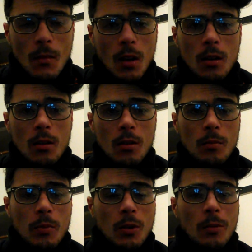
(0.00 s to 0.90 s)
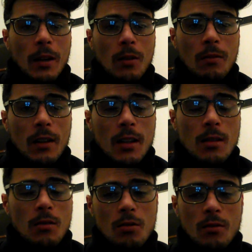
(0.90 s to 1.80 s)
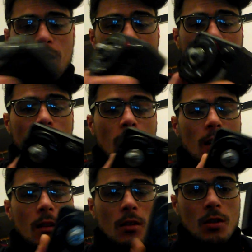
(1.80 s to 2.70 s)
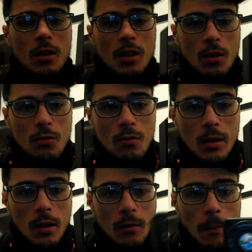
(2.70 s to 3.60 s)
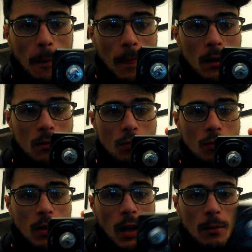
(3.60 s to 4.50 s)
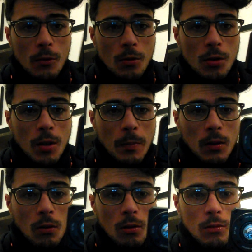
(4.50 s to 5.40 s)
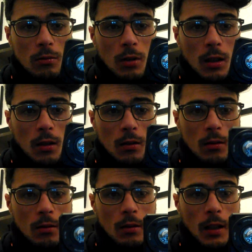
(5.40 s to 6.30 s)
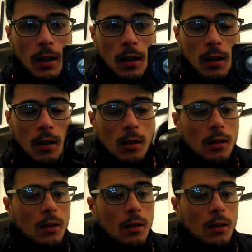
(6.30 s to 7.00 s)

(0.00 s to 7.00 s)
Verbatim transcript: pendant ma convalescence, j'ai envie de dire. J'ai reçu ça d'une dame de je sais pas trop où, là. La...